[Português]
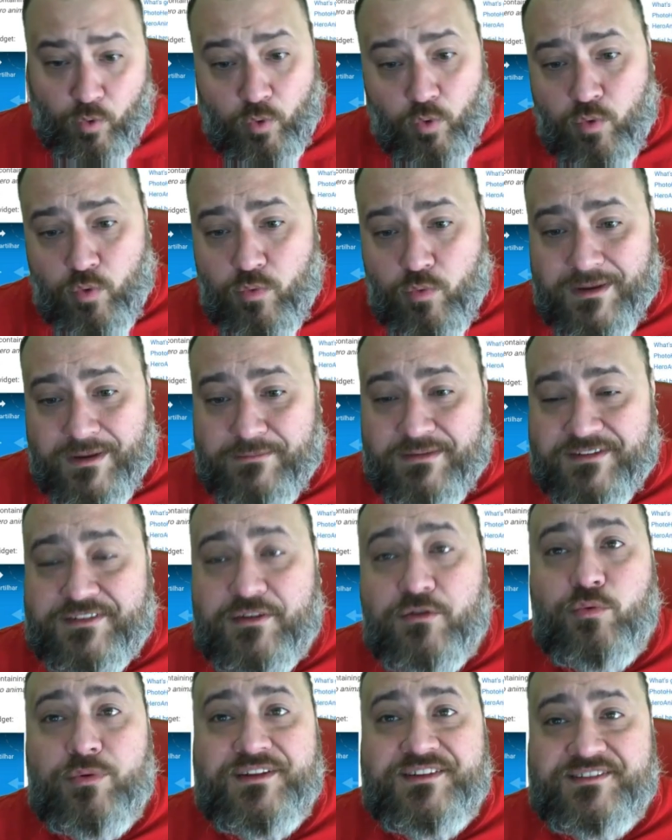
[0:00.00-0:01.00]
uma
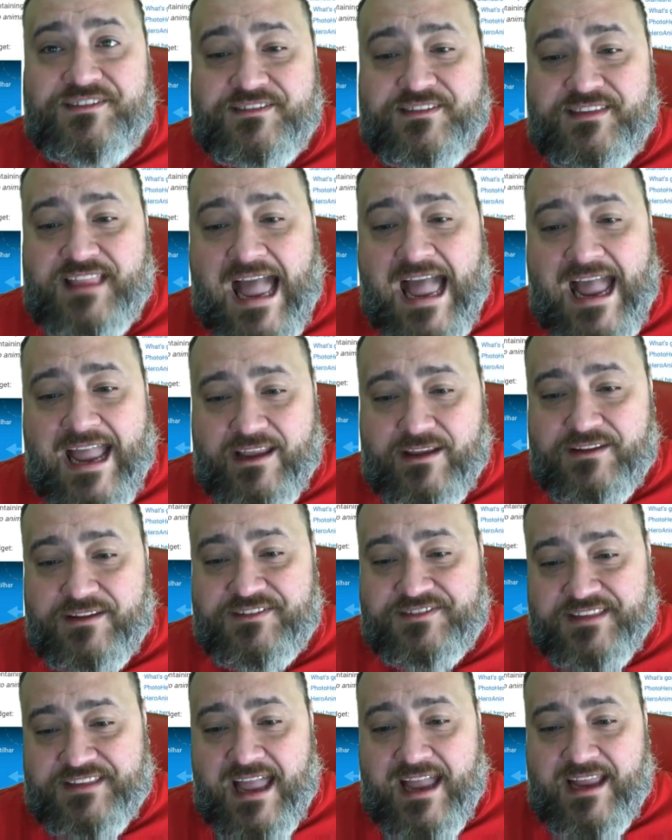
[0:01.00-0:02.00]
animação com style,
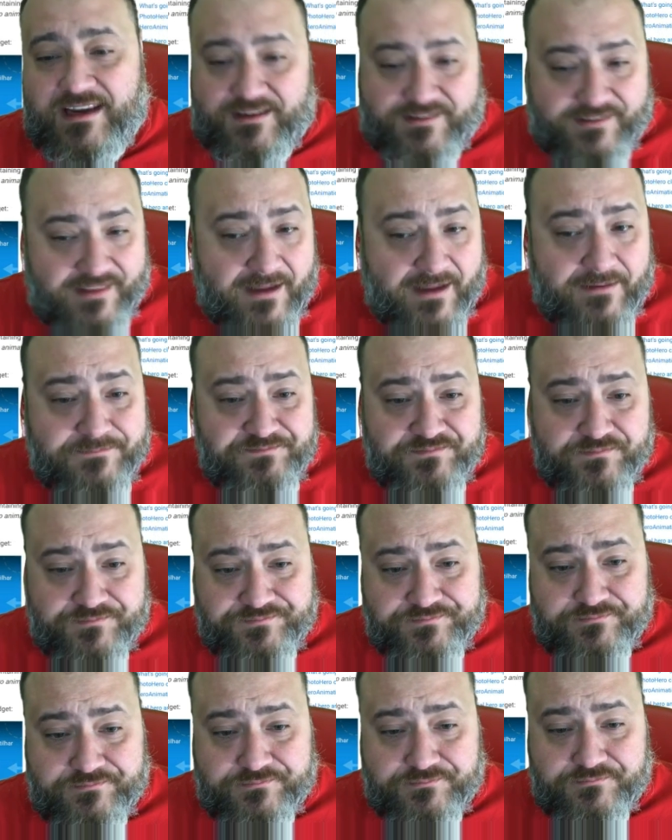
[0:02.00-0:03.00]
style tá?
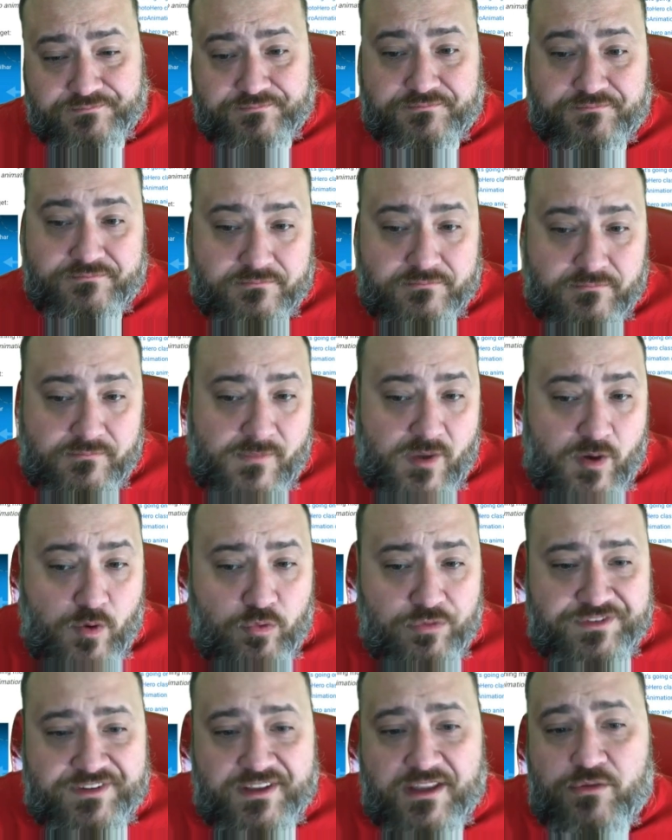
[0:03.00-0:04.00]

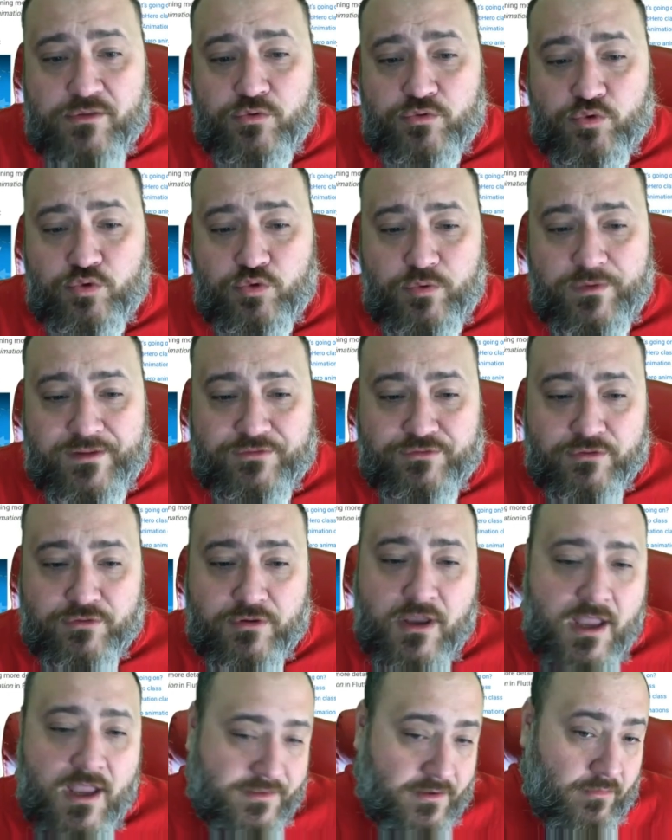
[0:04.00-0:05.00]
usando tudo isso.
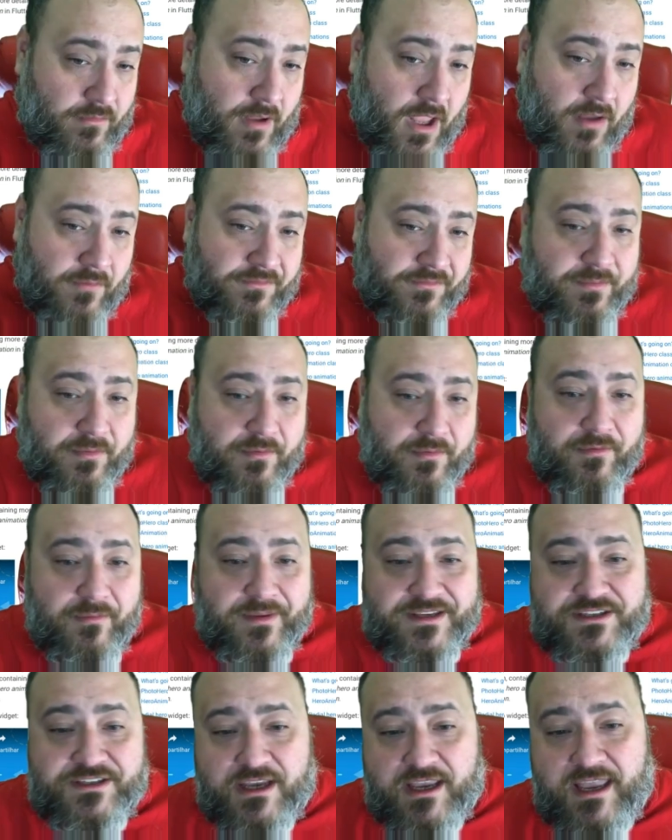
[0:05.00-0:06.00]
Então, você
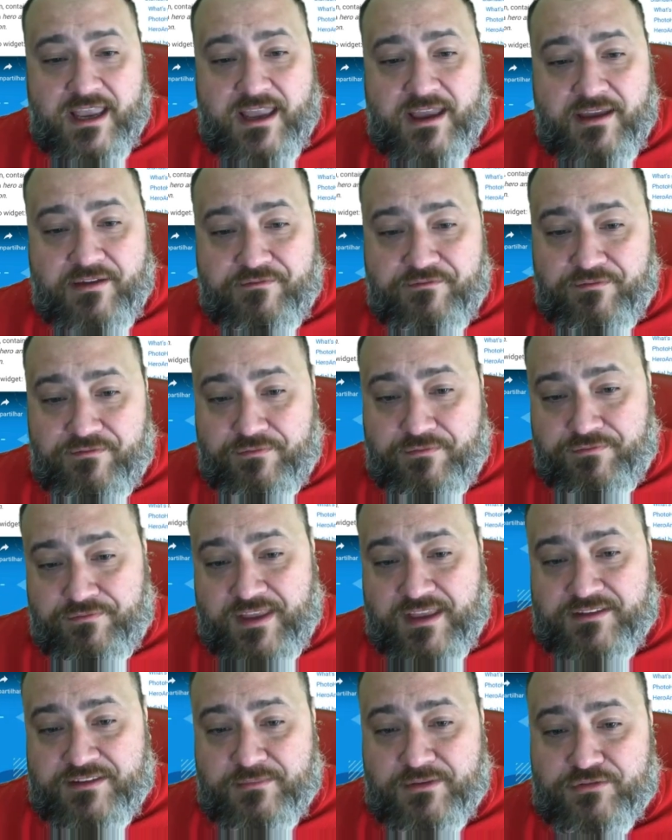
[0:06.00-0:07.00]
provavelmente é,
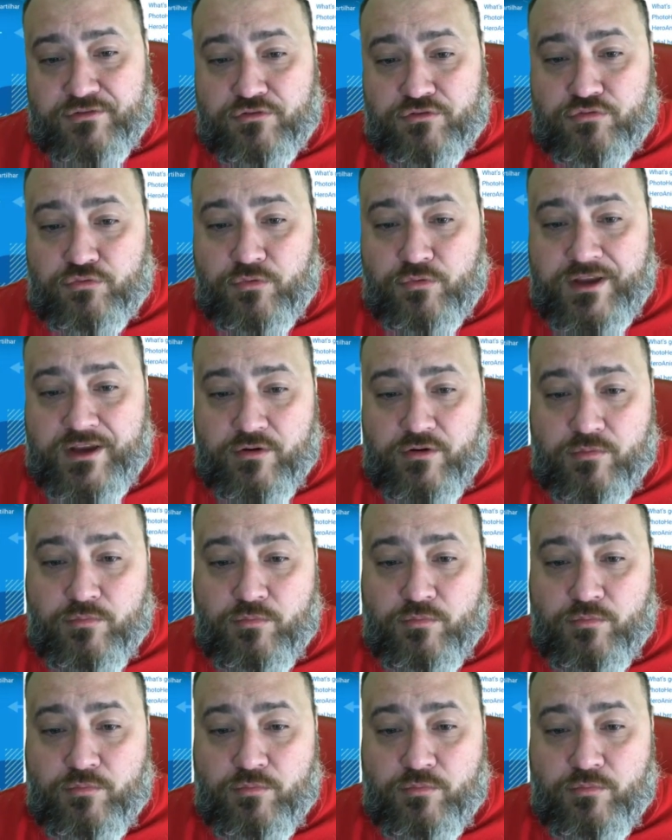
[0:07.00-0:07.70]
vê animações com Hero